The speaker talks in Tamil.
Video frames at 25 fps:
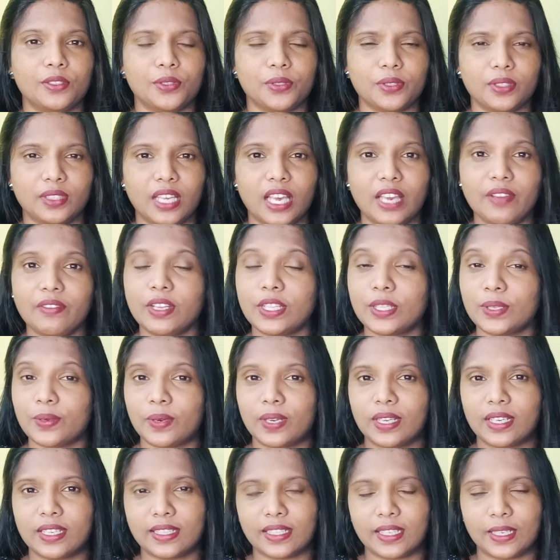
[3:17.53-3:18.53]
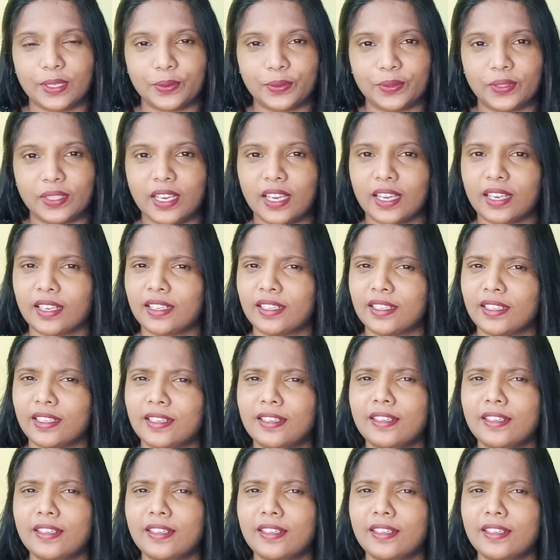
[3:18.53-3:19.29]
ஸோ தேவன் இந்த உலகத்தில் உண்டாக்கின